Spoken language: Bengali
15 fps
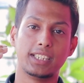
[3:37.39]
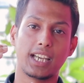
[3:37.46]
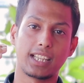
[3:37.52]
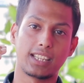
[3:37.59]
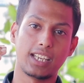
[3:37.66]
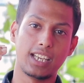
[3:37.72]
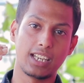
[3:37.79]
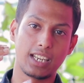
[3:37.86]

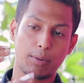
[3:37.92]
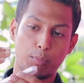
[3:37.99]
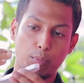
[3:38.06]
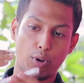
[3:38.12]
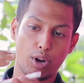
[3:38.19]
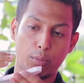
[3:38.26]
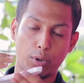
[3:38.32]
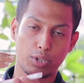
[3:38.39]
যাতে এটার
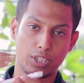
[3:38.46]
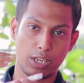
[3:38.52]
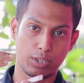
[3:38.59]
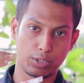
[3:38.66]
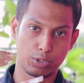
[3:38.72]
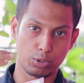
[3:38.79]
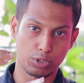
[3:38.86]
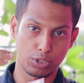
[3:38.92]
বরাবর
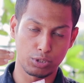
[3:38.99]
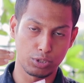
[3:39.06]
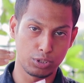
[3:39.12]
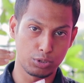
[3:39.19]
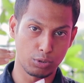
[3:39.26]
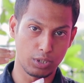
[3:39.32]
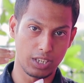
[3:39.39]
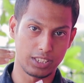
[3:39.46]

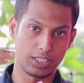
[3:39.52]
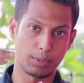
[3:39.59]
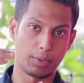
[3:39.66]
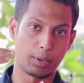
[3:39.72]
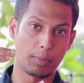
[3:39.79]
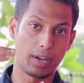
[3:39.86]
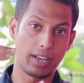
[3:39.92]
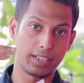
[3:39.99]
সোজাসুজি চলে আসতে
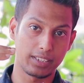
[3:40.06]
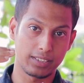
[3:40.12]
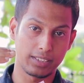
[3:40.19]
পারে বা